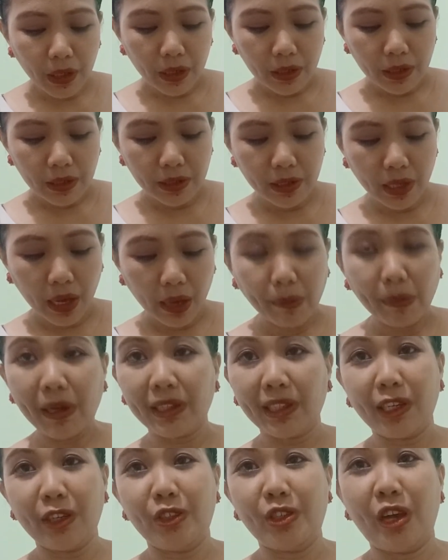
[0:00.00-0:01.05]
sa balat
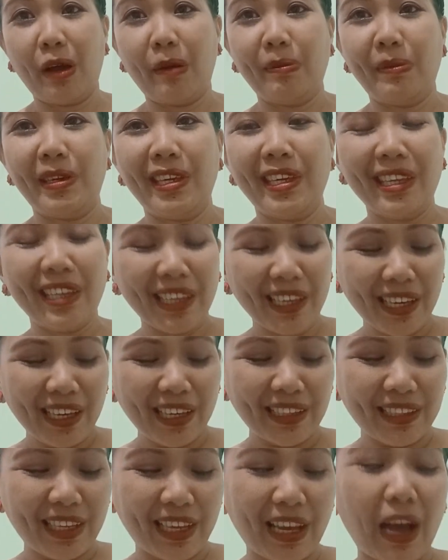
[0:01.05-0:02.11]
ng Shopee.
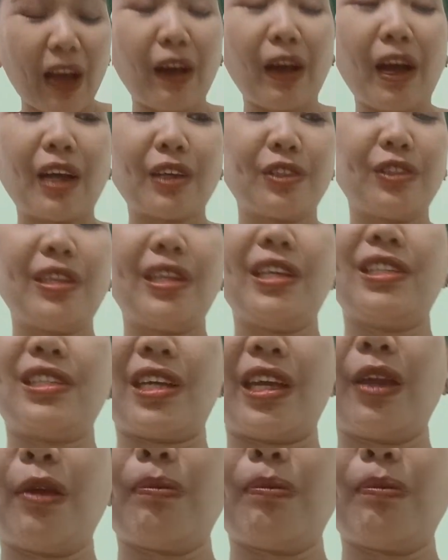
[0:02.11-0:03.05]
Actually, siya yung